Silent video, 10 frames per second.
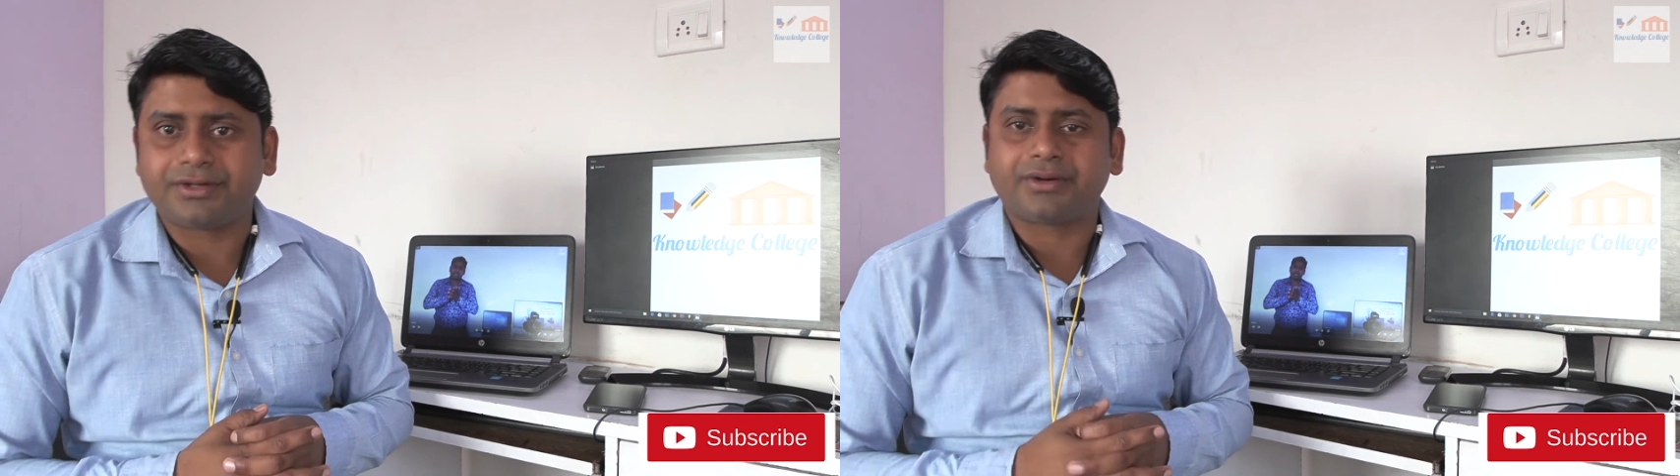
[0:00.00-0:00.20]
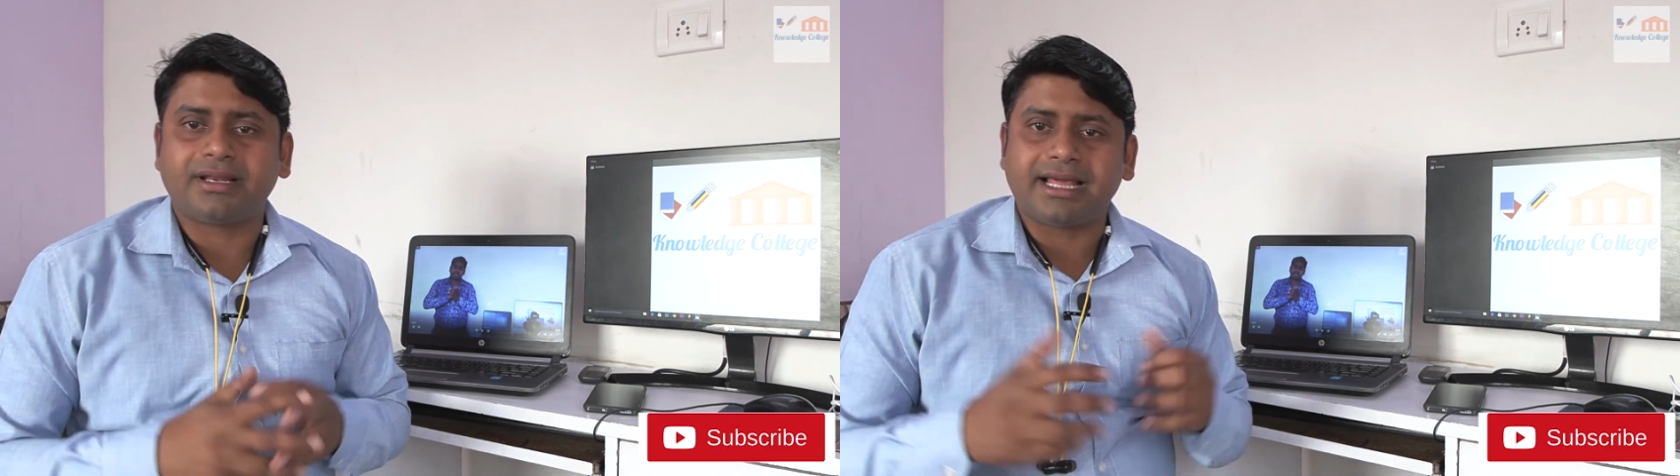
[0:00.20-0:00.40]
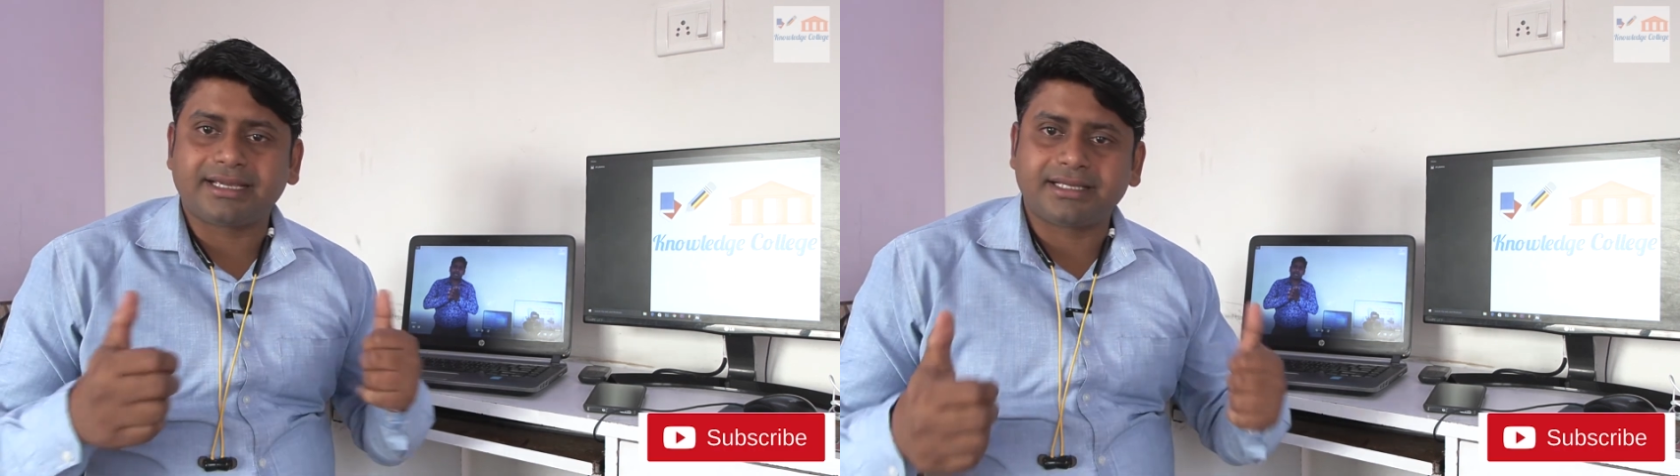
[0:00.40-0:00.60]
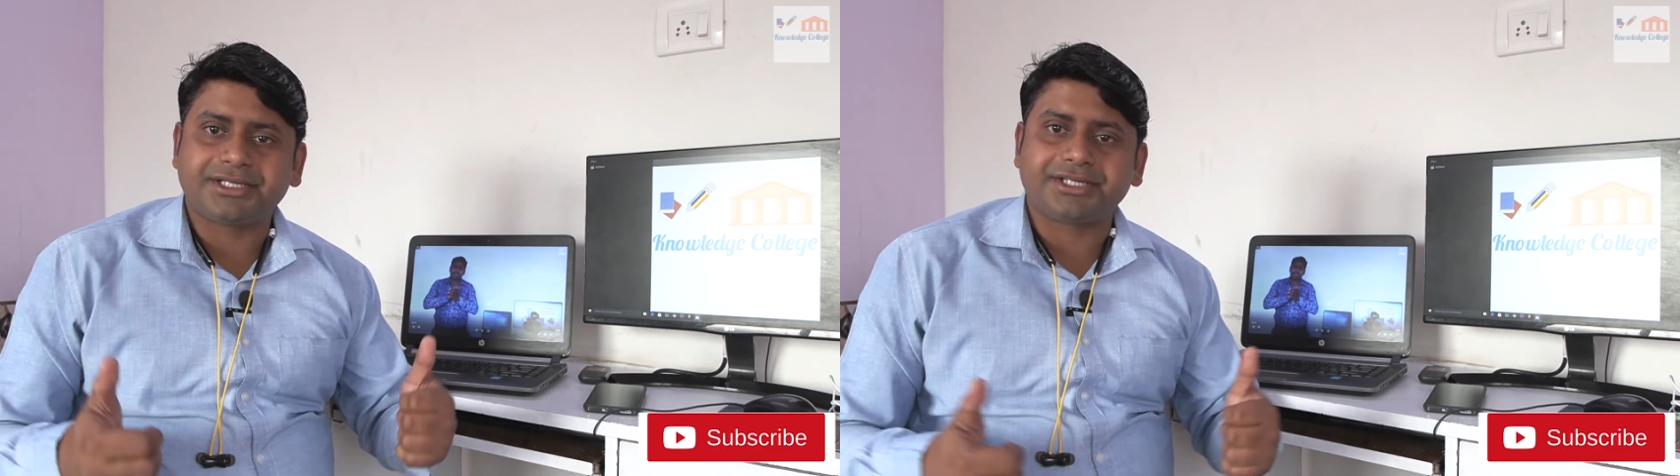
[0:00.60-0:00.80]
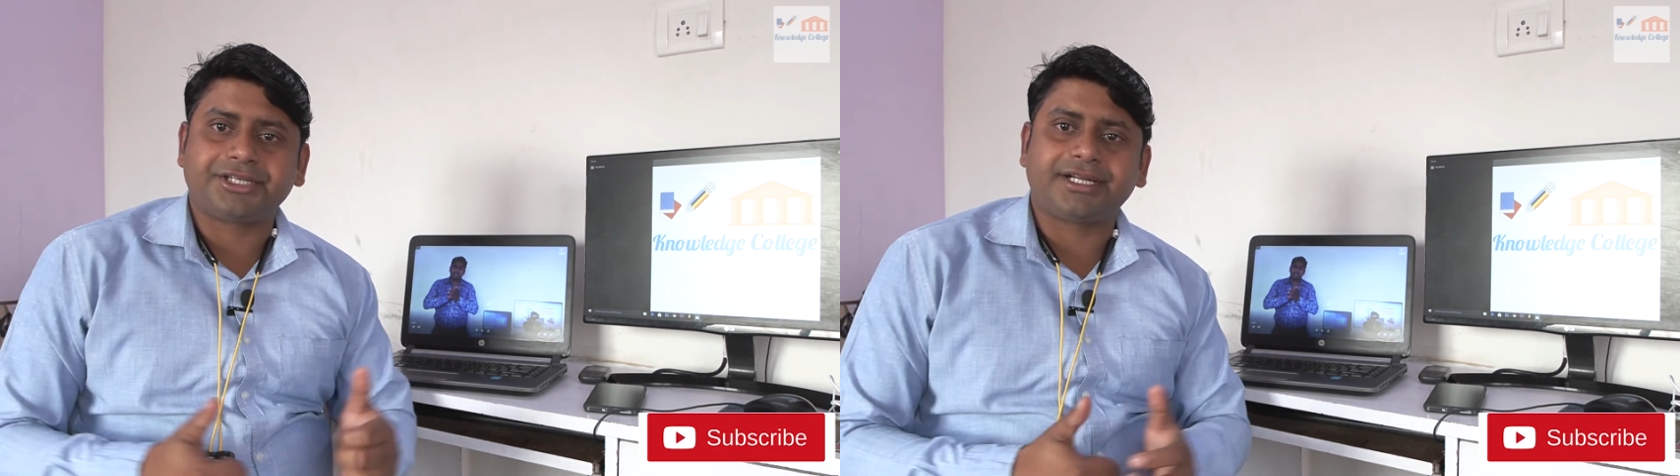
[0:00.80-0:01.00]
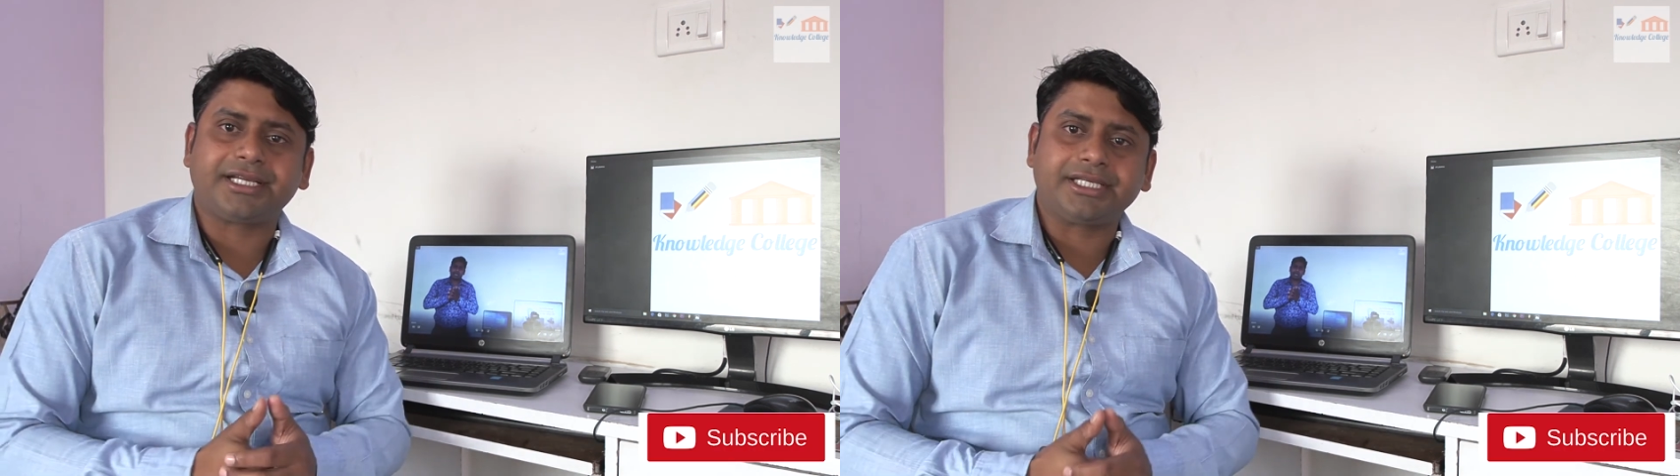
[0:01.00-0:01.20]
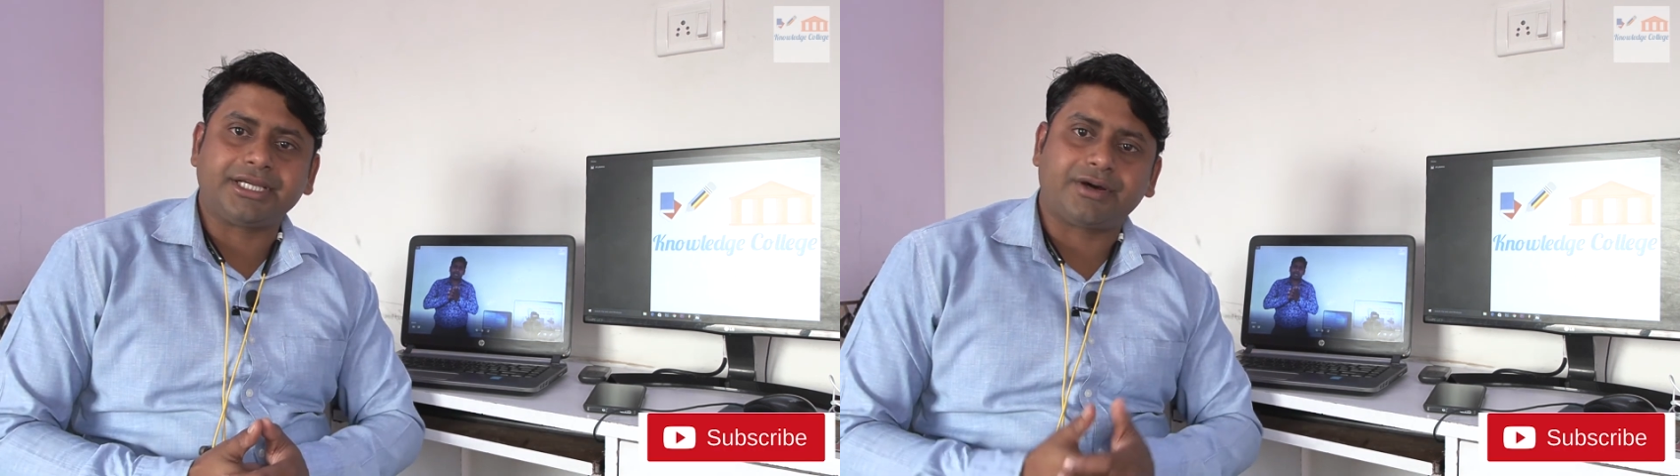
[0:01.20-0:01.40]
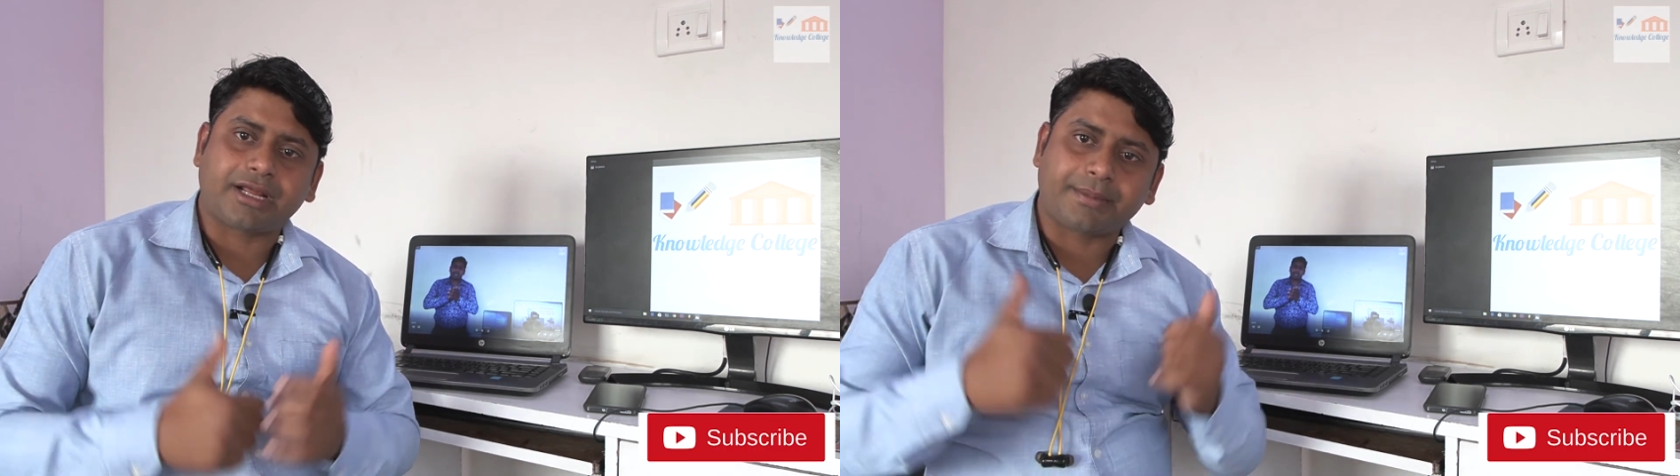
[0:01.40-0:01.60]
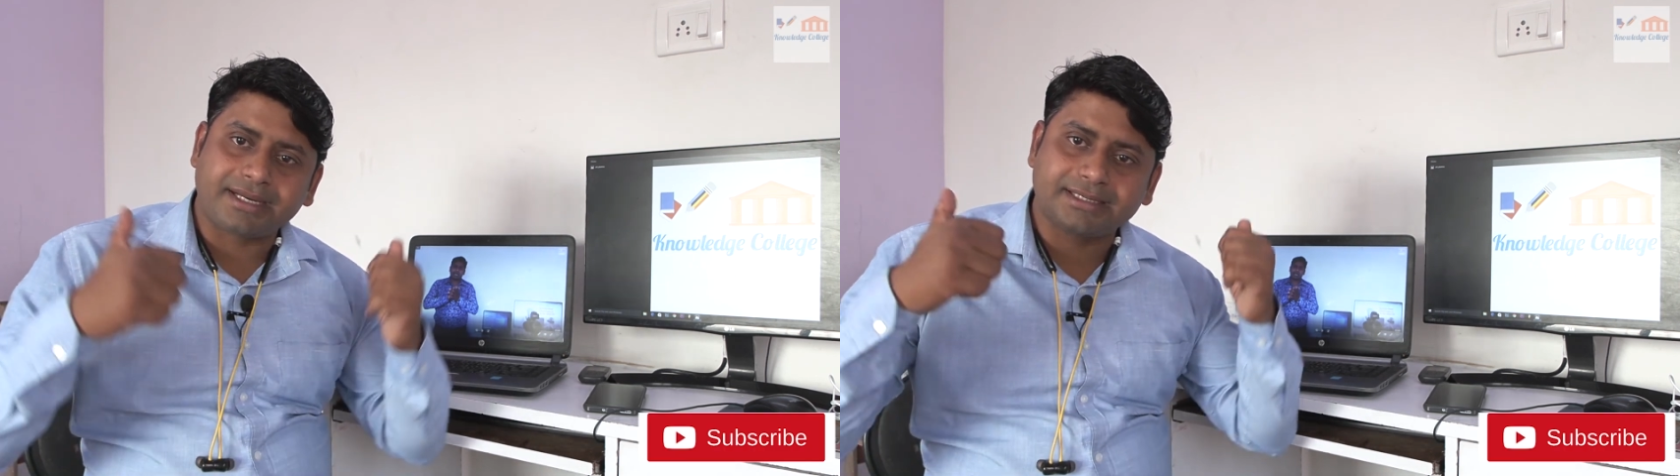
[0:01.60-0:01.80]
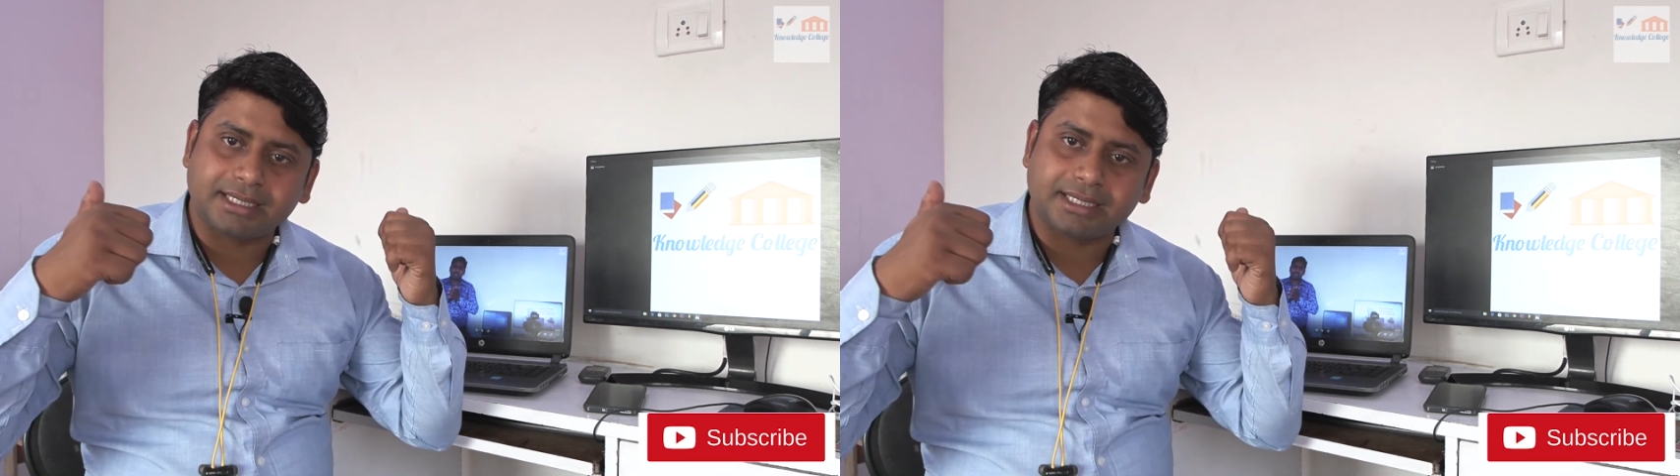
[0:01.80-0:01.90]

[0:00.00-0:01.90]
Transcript: वीडियो को लाइक कीजिए शेयर कीजिए और हमारे